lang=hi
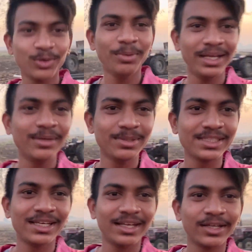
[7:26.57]
मेरे ही मजे
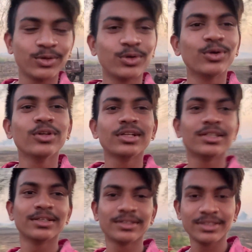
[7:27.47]
ले रहे हैं दोनों
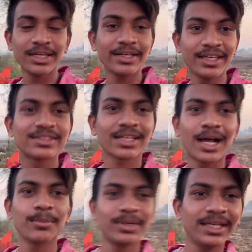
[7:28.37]
ये ठीक से
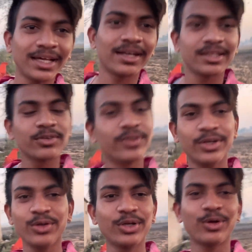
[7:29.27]
काम नहीं कर रहे थे
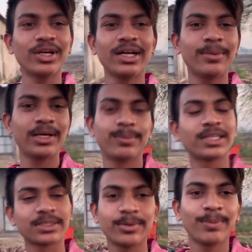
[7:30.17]
वीडियो रिकॉर्डेड है मेरे
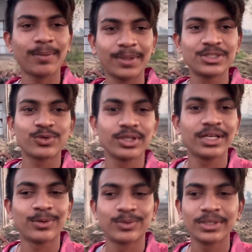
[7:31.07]
पास अभी पापा जी को
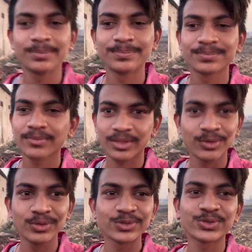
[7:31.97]
दिखाऊंगा
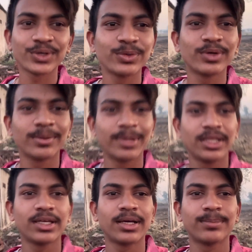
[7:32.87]
दोनों सोए हुए हैं बढ़िया यहाँ